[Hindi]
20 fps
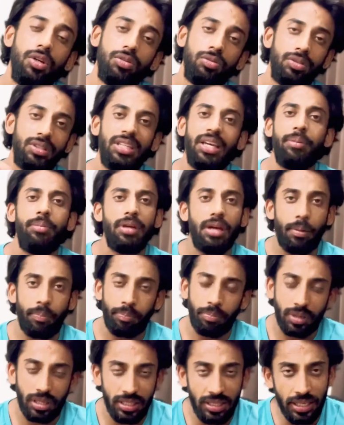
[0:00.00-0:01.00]
तो ये भी आप
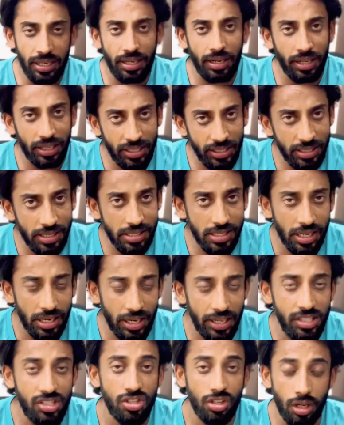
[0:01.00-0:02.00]
किधर ना किधर से
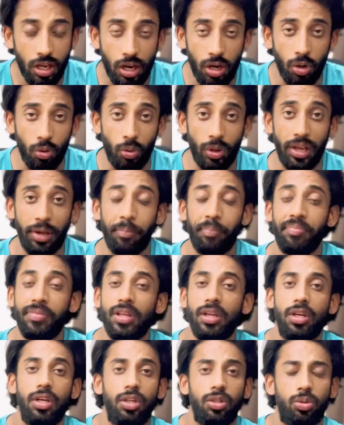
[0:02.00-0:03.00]
अरेंज कर लोगे
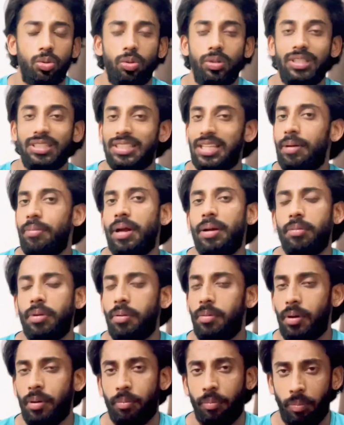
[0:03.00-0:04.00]
तो इसके बारे में
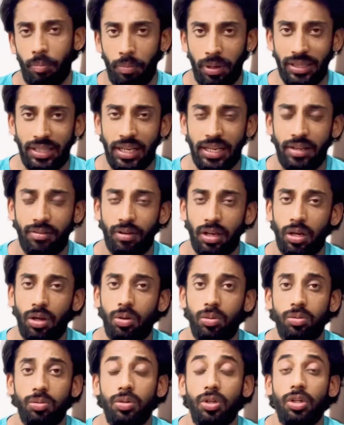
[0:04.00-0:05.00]
मैं बताने वाला
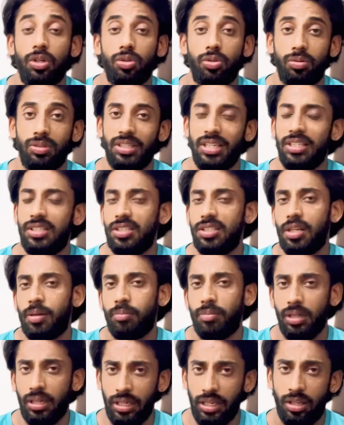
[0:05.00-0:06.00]
हूँ तो ये चीज़ आप
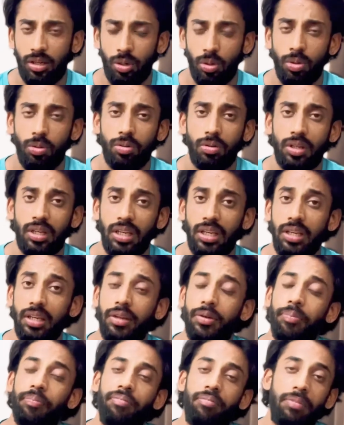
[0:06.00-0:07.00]
लिख लो कि
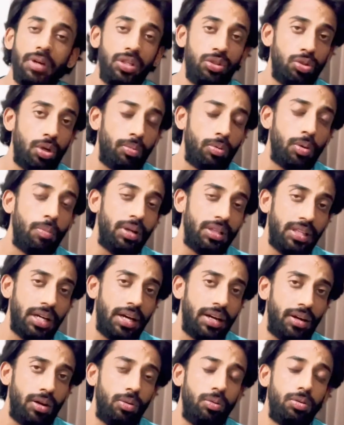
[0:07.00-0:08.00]
मैं जो आपको बता
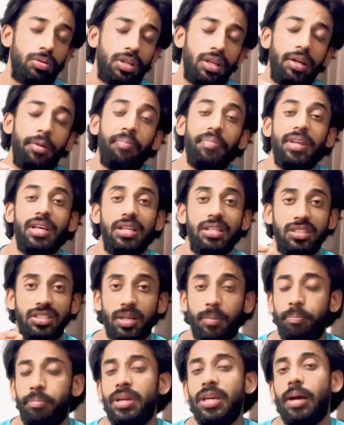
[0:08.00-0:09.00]
रहा हूँ कि
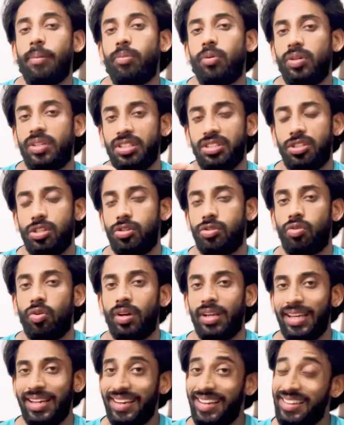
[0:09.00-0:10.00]
जब भी आपको टेस्टोस्टेरोन
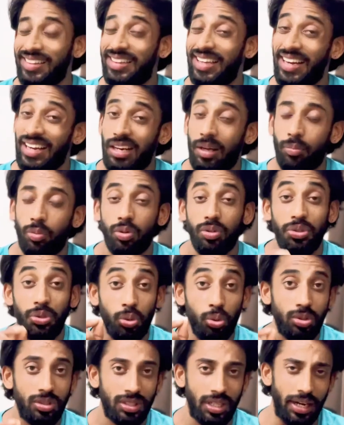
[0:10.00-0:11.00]
इनथेट आपको
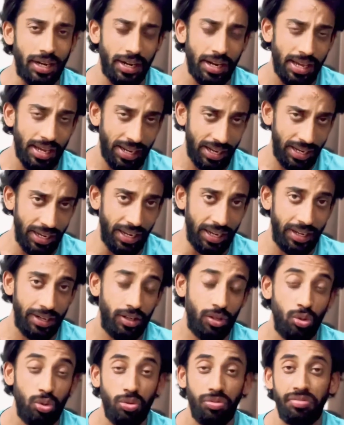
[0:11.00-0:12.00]
यूज़ करना है
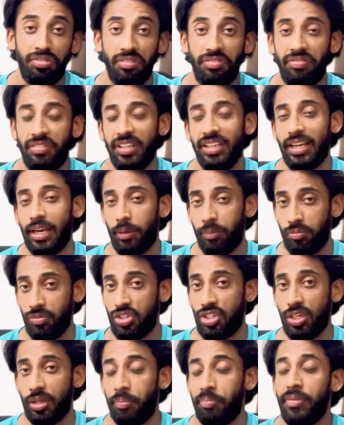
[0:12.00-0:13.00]
250
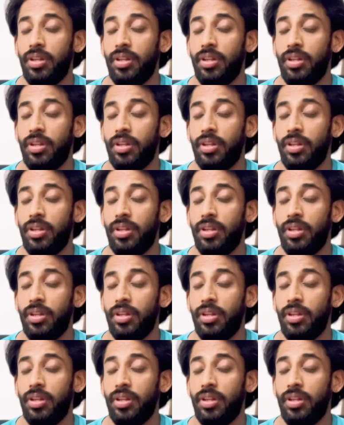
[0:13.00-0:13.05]
mg